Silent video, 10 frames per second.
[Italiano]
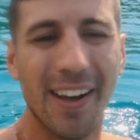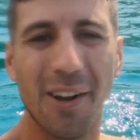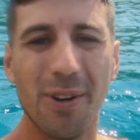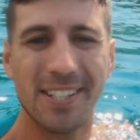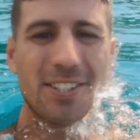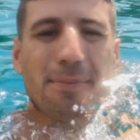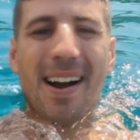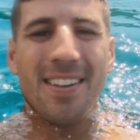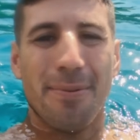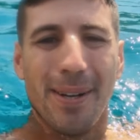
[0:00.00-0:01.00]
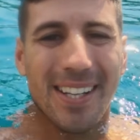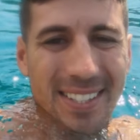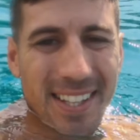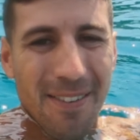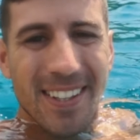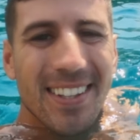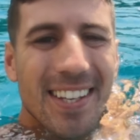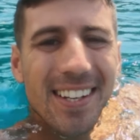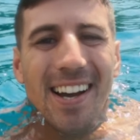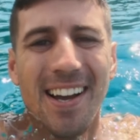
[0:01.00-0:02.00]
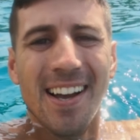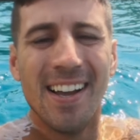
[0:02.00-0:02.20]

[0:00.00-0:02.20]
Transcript: fare questo bagno perché stamattina